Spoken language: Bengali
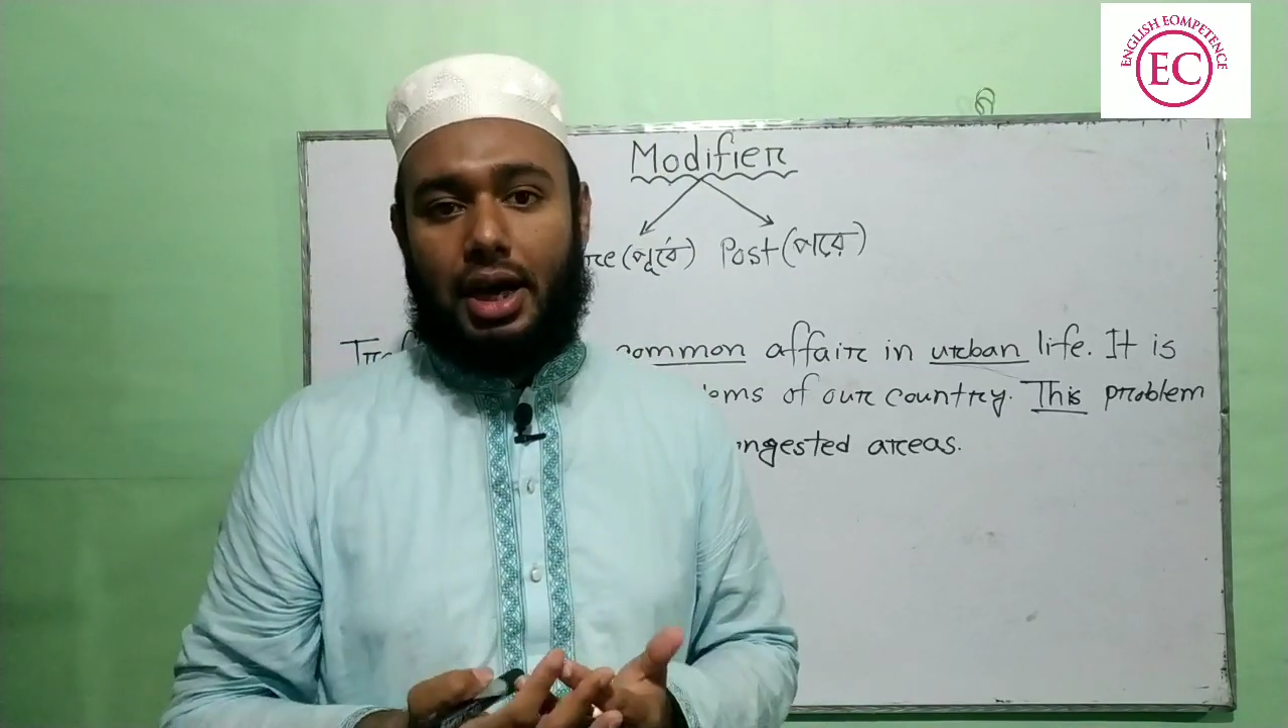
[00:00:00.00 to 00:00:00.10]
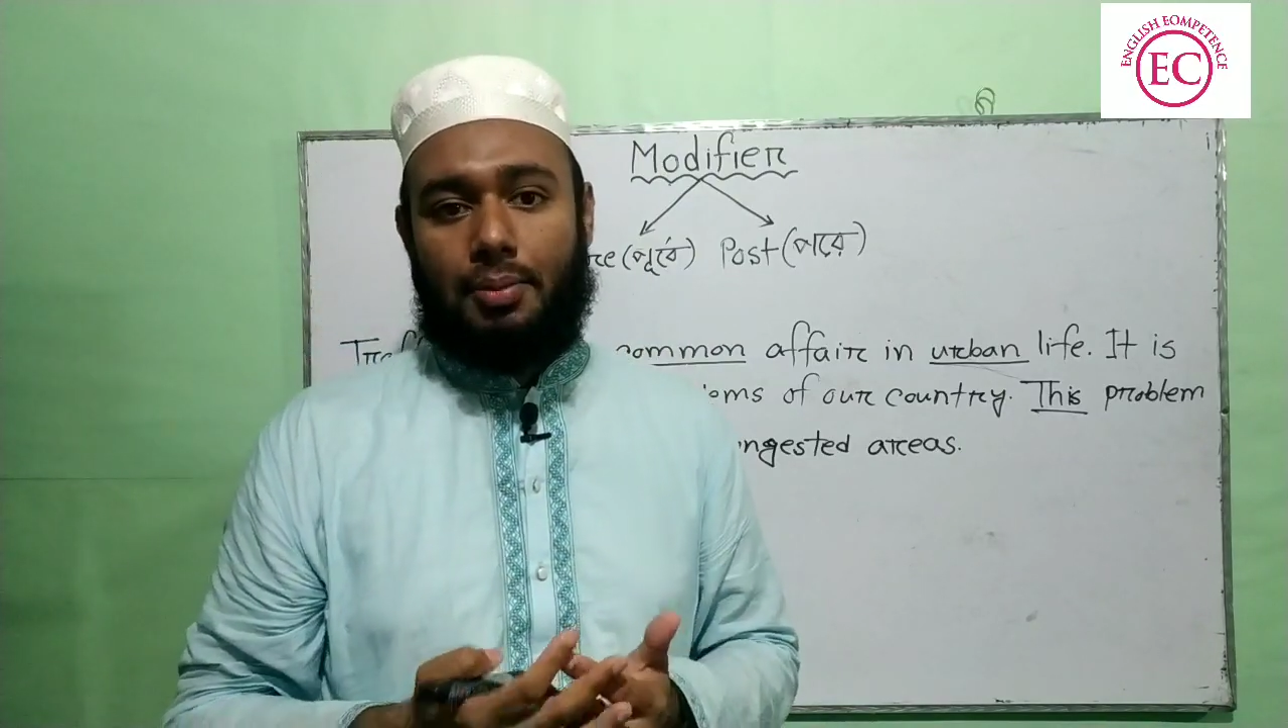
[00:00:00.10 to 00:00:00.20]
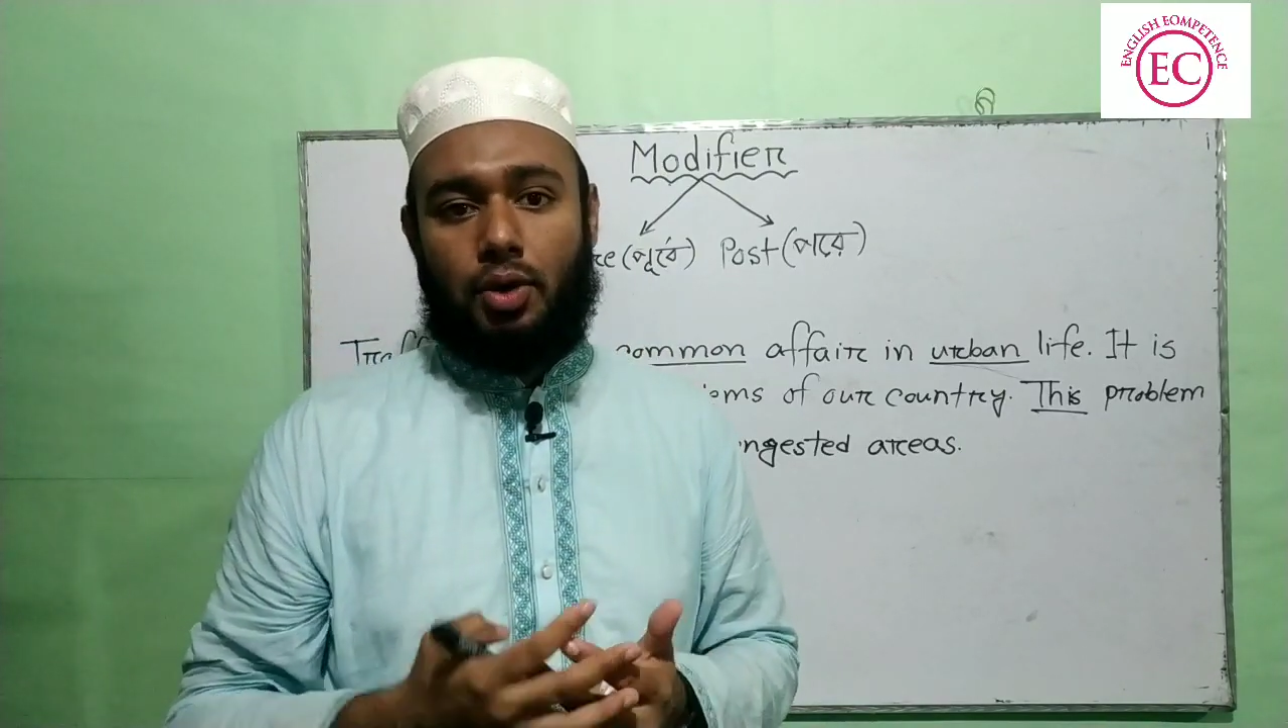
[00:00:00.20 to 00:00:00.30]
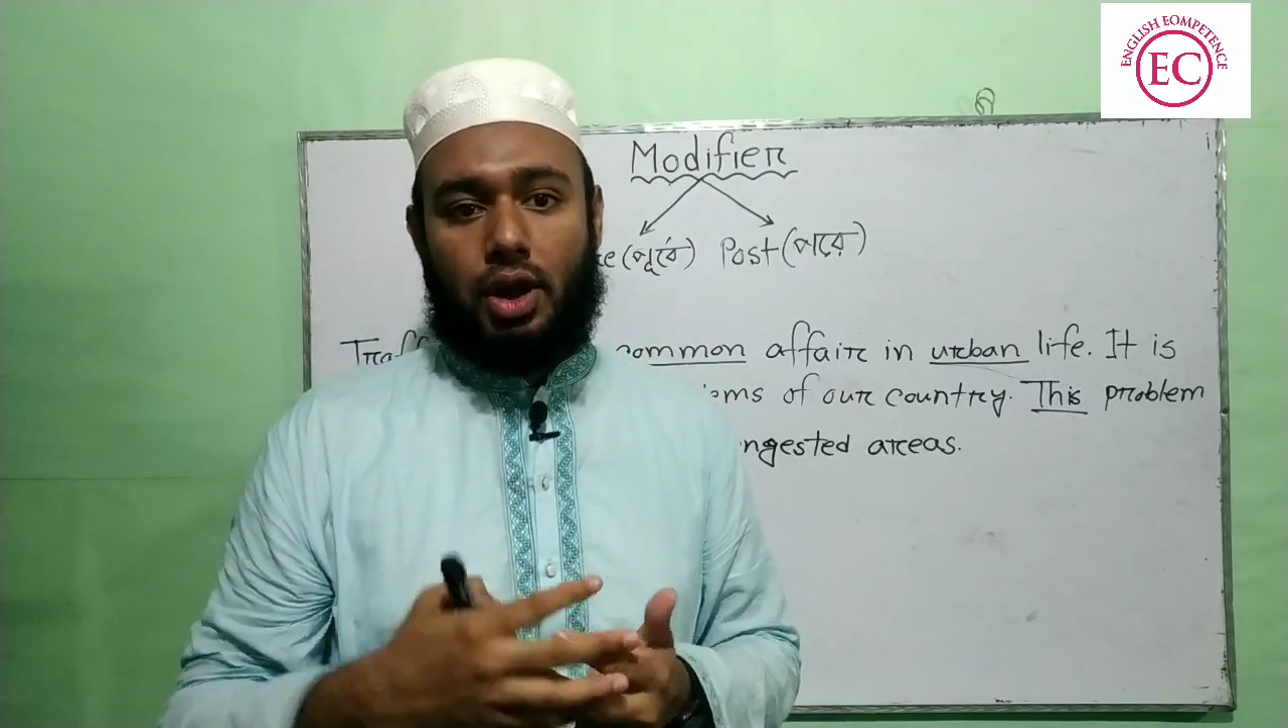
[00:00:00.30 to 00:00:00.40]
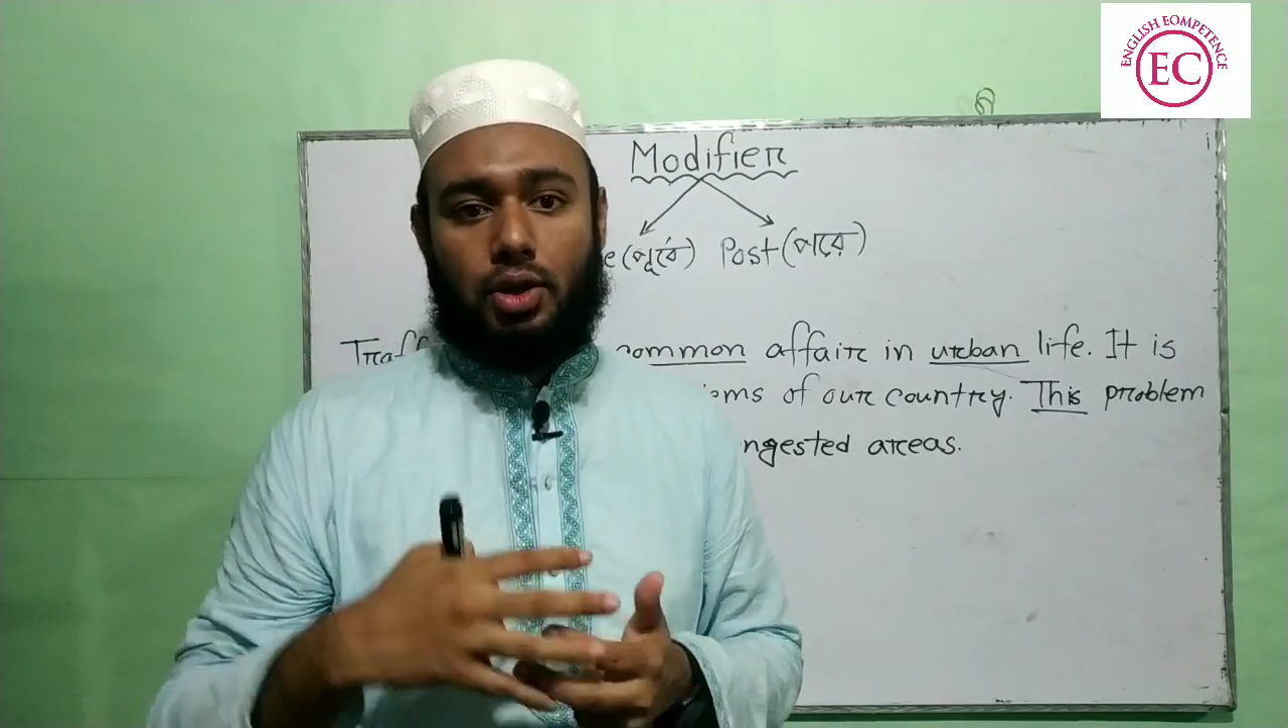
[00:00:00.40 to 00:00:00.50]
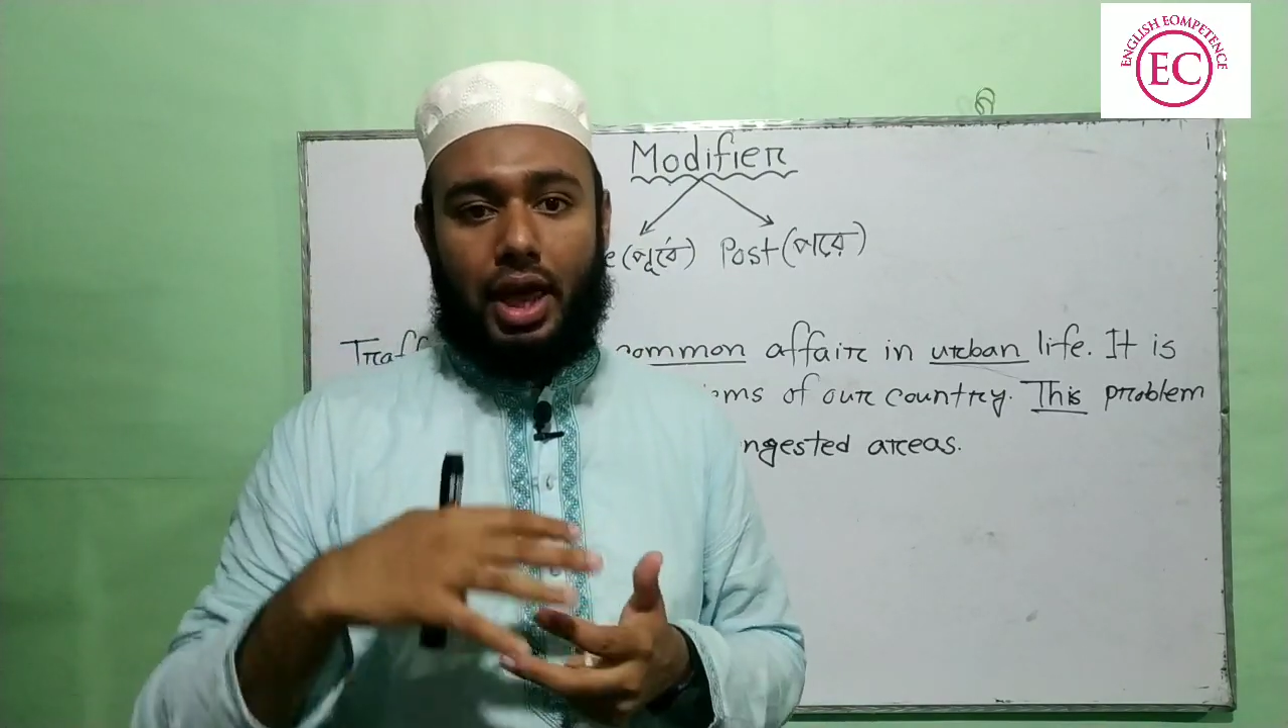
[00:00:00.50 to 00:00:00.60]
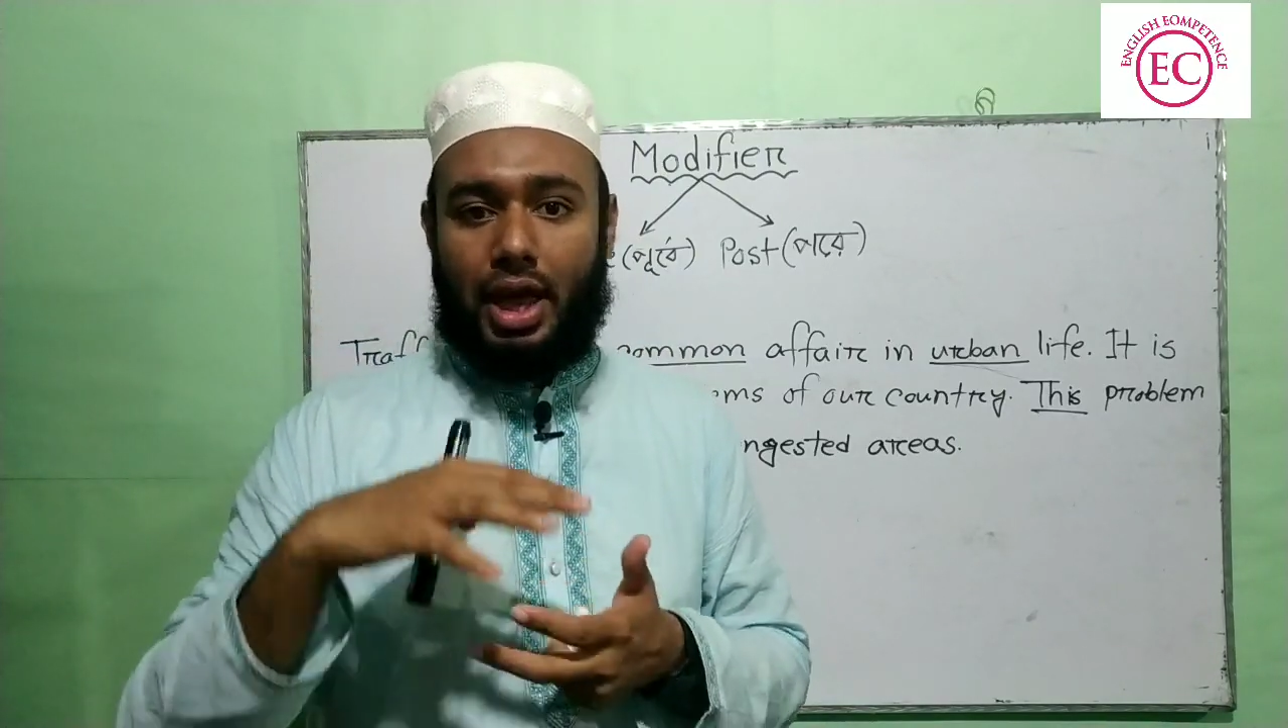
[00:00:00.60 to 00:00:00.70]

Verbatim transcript: টার্ম গুলো তো